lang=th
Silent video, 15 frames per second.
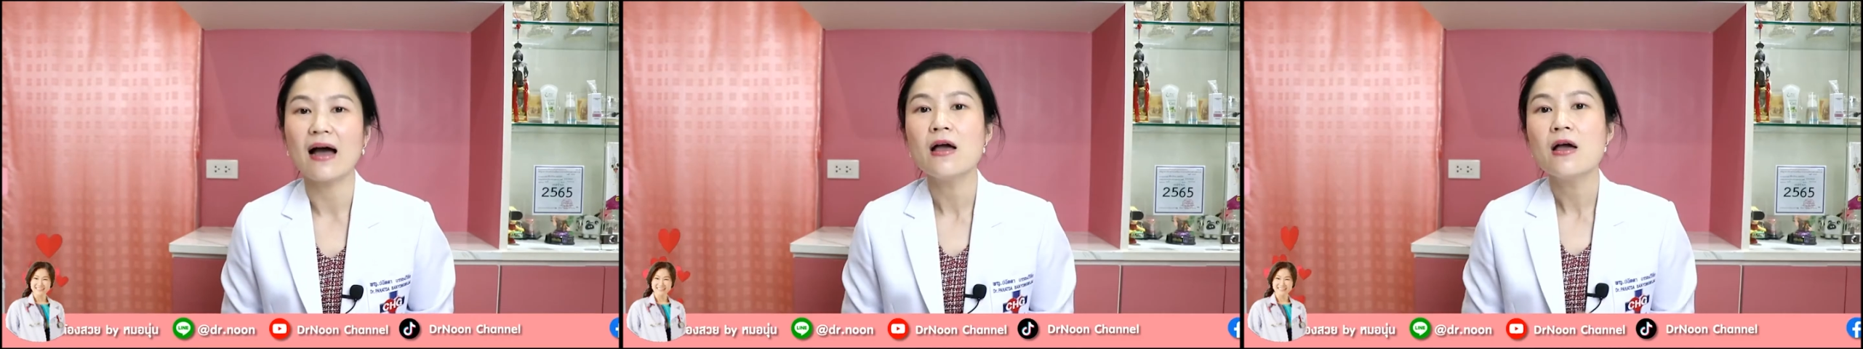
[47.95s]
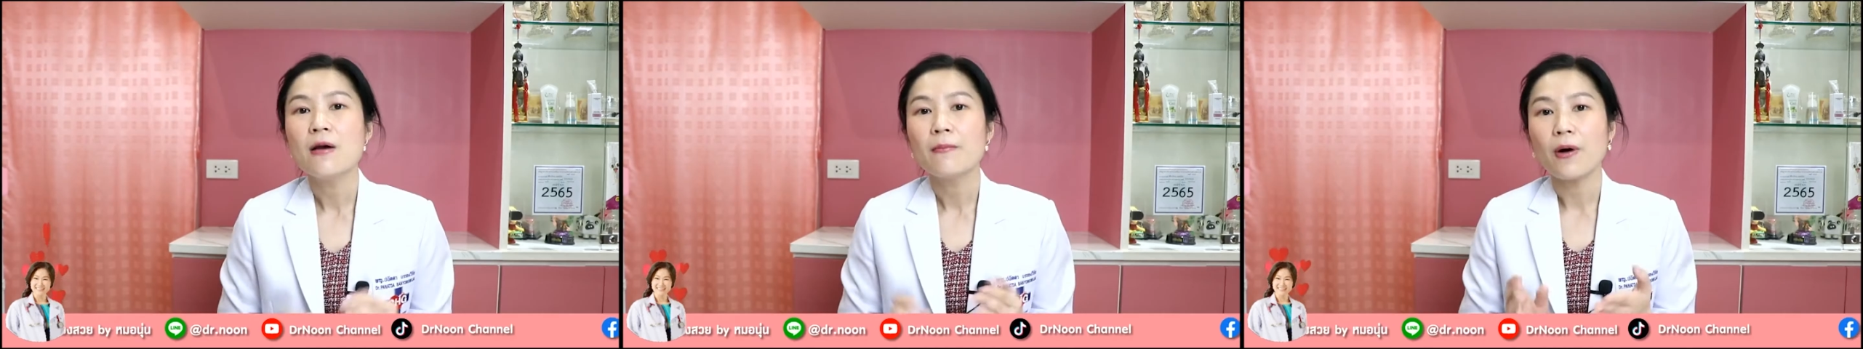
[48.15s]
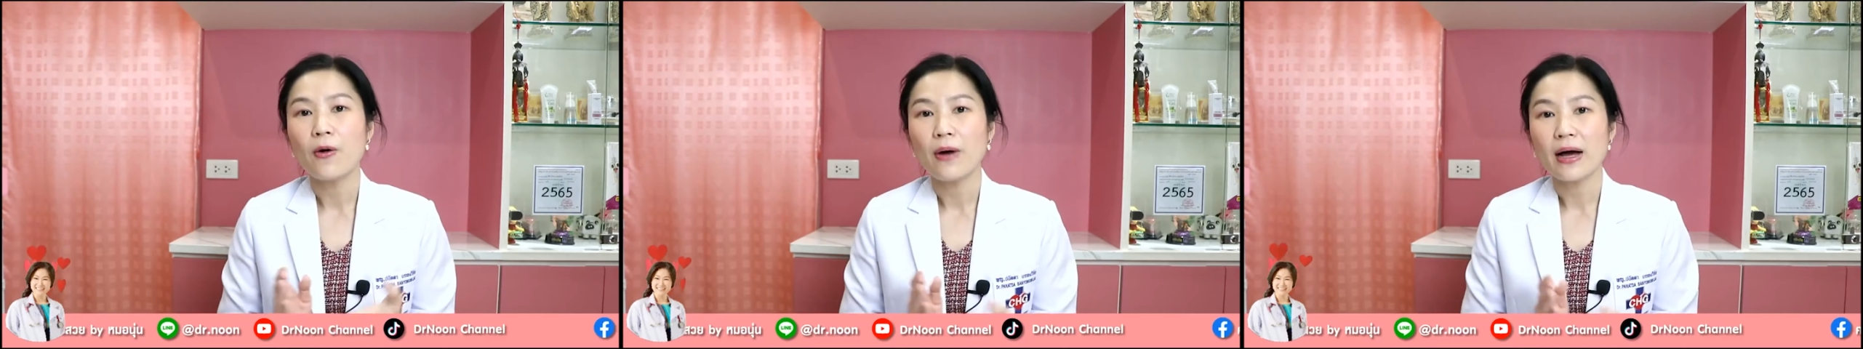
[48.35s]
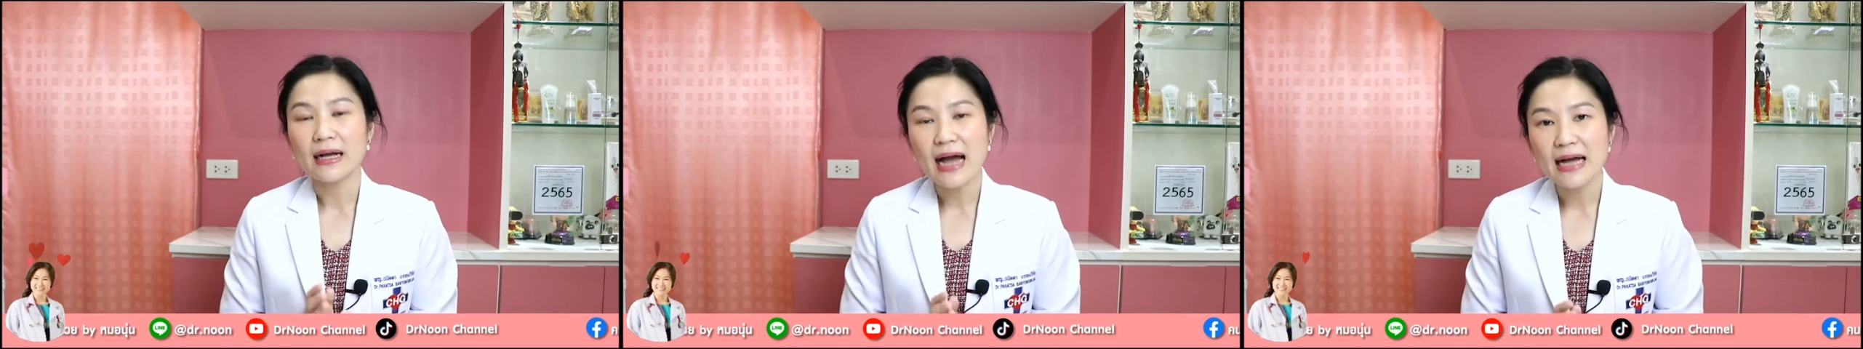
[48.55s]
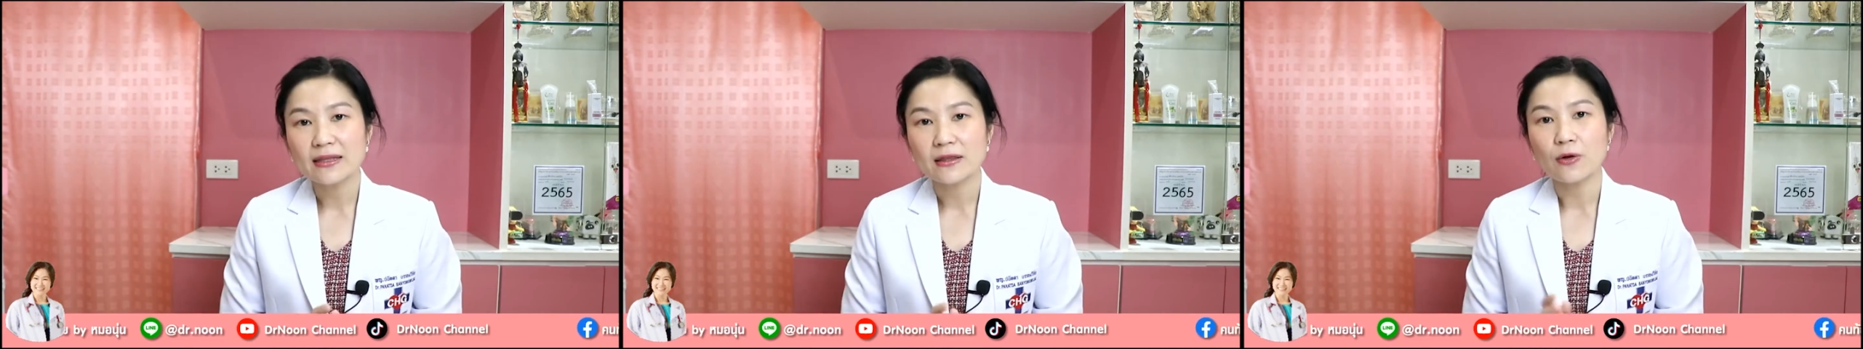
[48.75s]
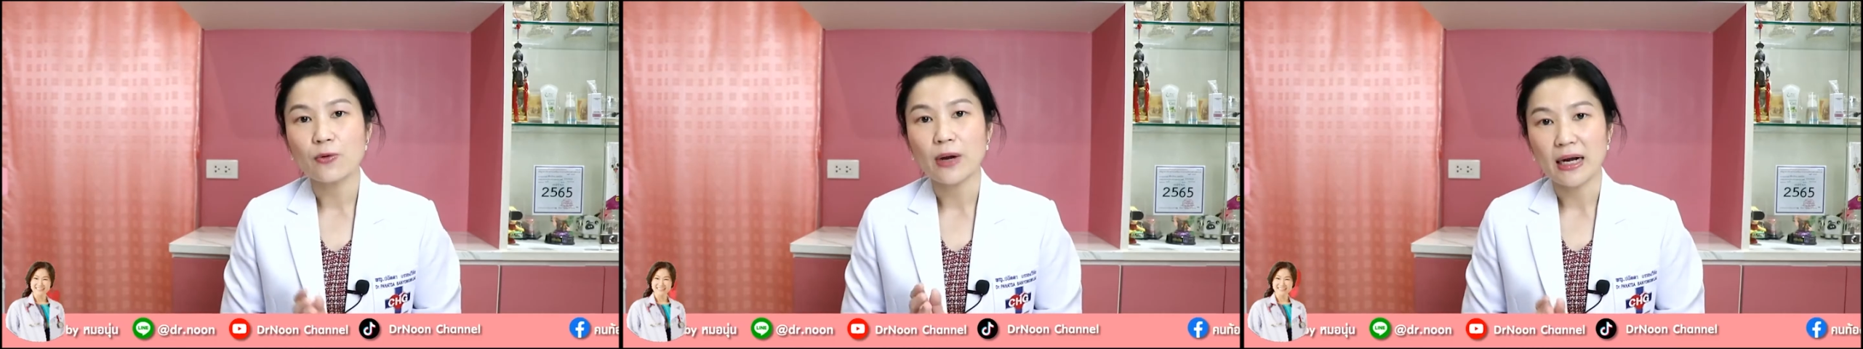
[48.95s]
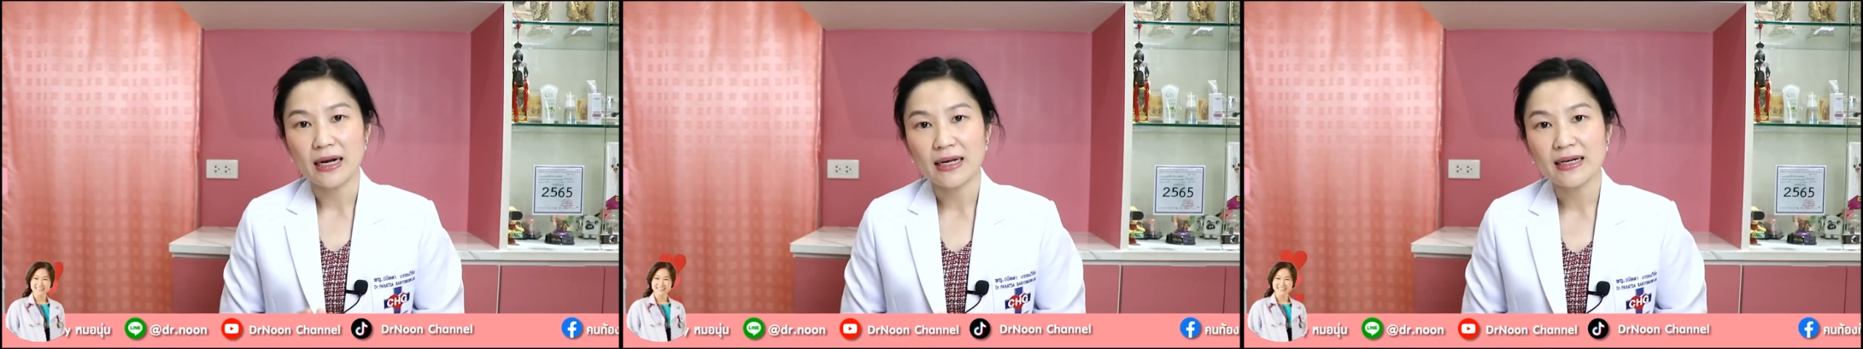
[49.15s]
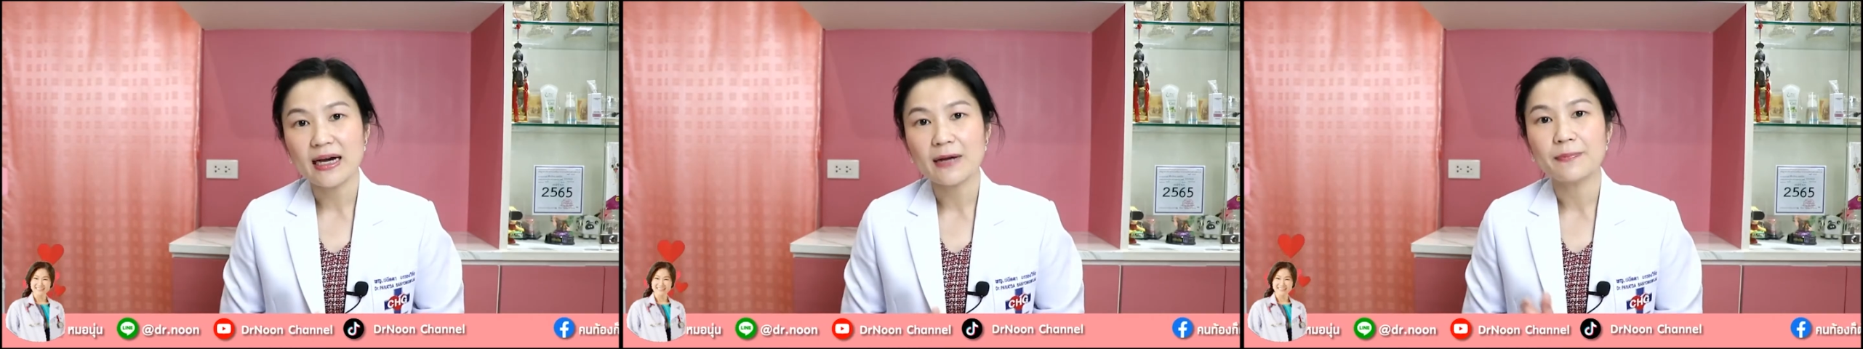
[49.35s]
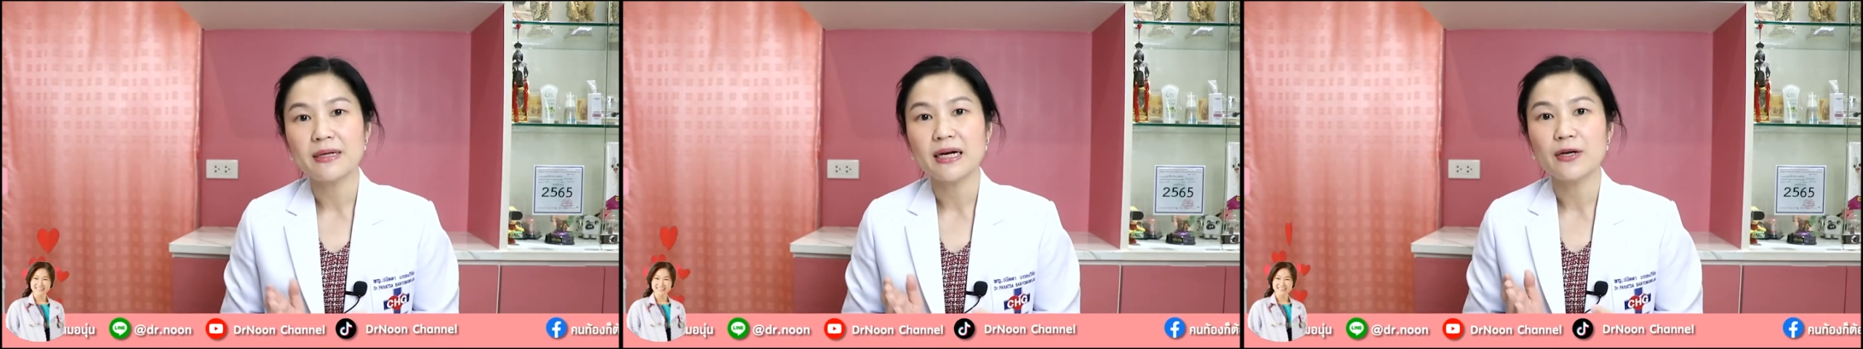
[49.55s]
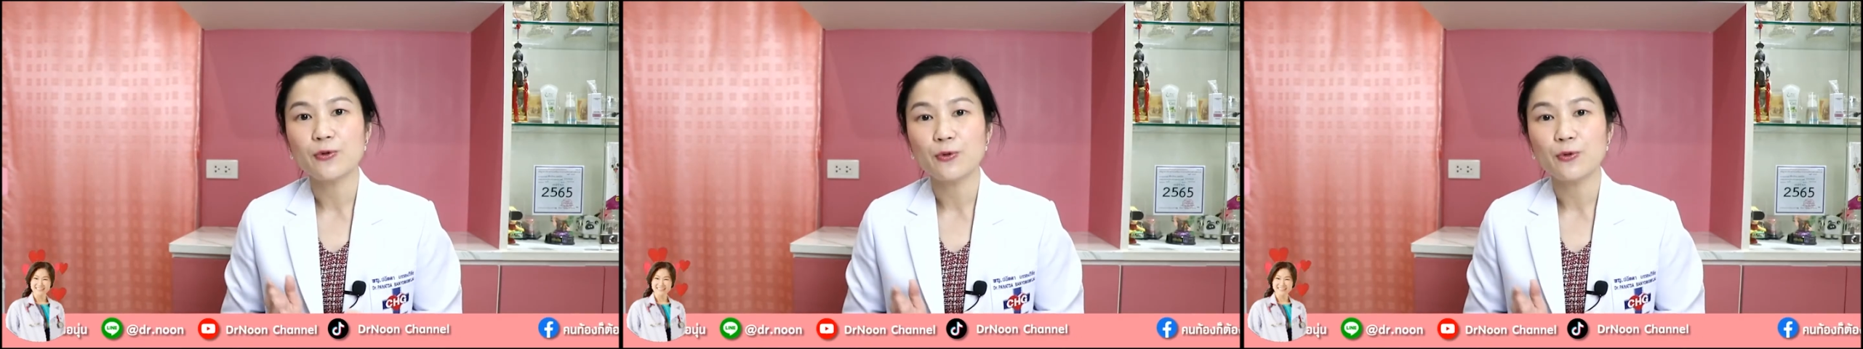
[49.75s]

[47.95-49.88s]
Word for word: เพราะว่าการตรวจเลือดเพื่อดู